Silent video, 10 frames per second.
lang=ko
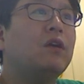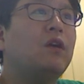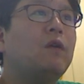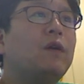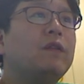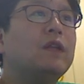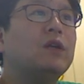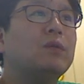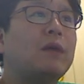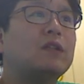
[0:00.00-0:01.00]
혈관
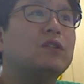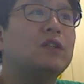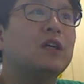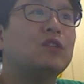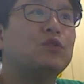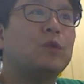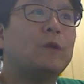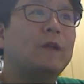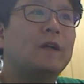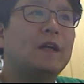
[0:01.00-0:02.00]
내로 마취제가
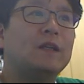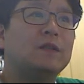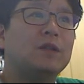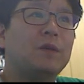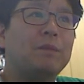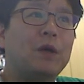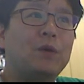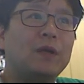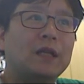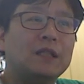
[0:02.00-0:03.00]
주사될 가능성은 매우
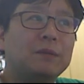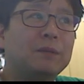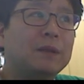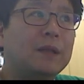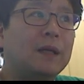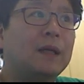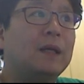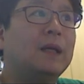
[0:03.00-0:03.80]
낮습니다.